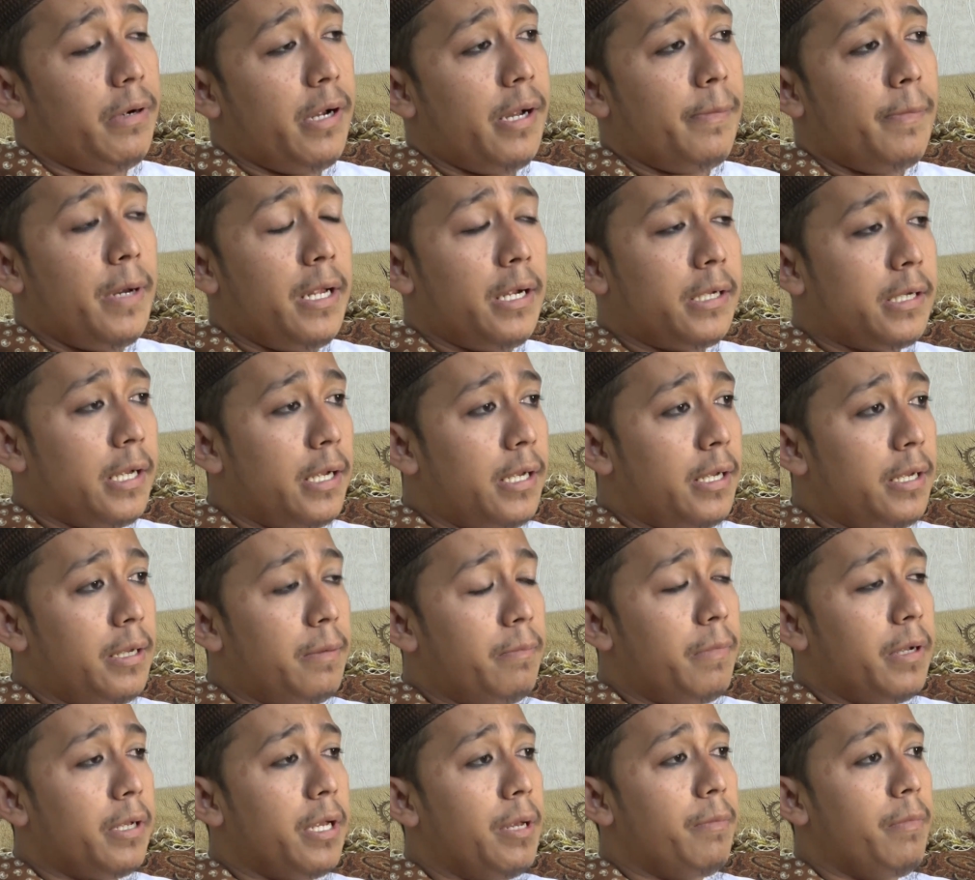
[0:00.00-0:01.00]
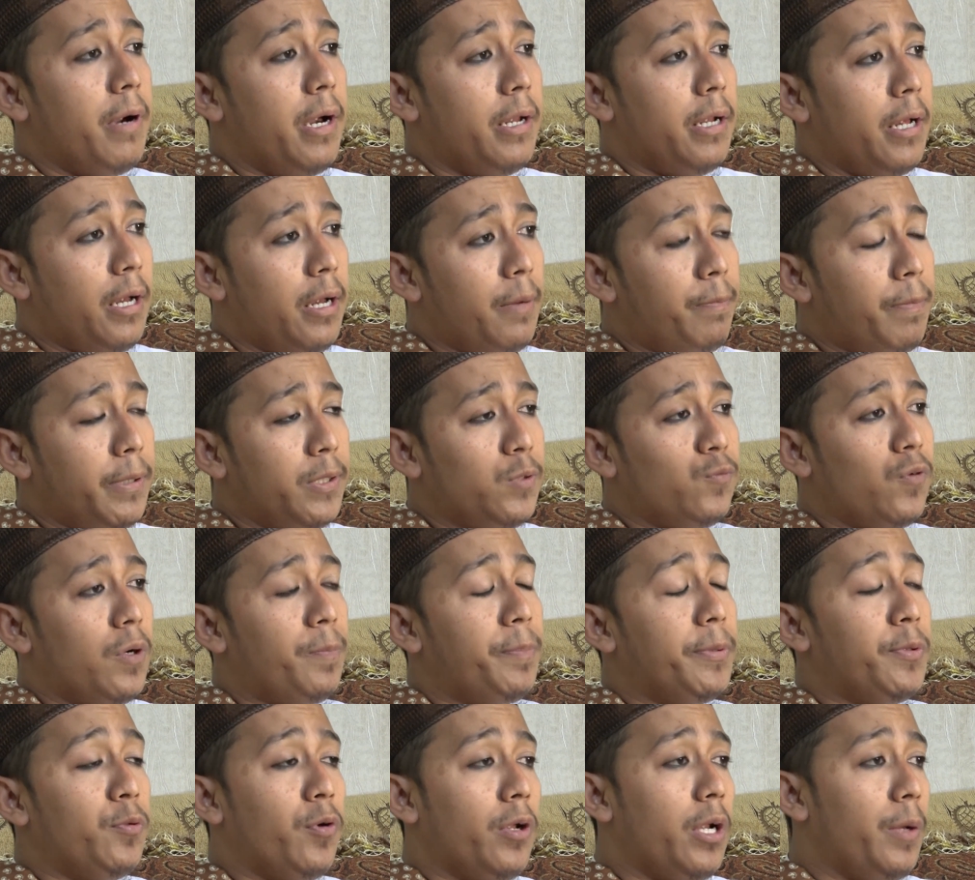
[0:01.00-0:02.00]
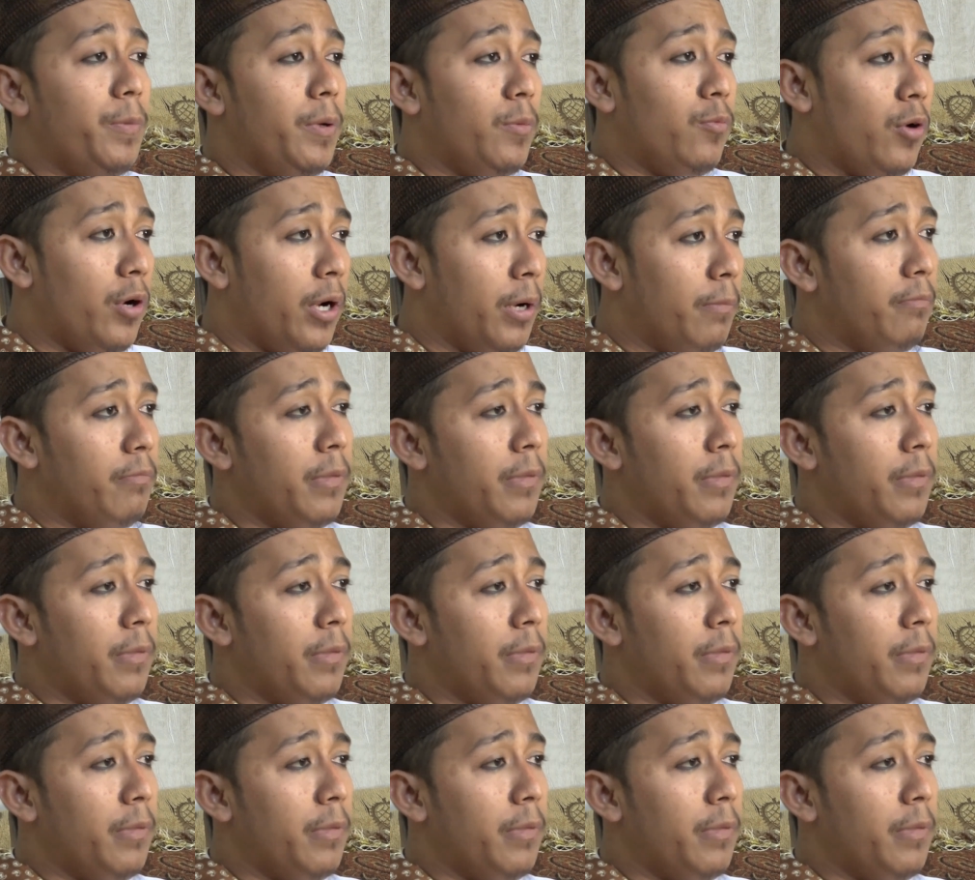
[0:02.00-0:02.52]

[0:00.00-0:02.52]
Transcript: bisa mengamalkan bagaimana petua-petua Nabi